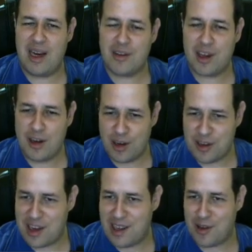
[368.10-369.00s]
los que no
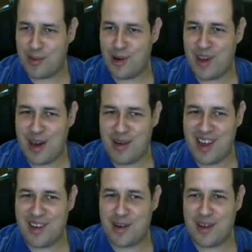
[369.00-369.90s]
conozcan la topología voy
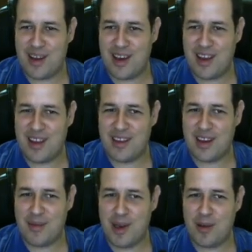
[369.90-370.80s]
a
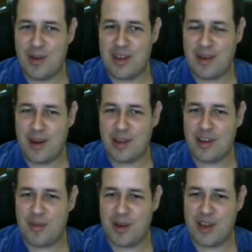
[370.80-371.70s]
describir cuáles
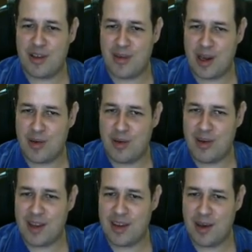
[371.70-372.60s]
abiertos se pueden tomar como
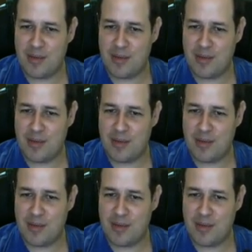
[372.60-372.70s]
base.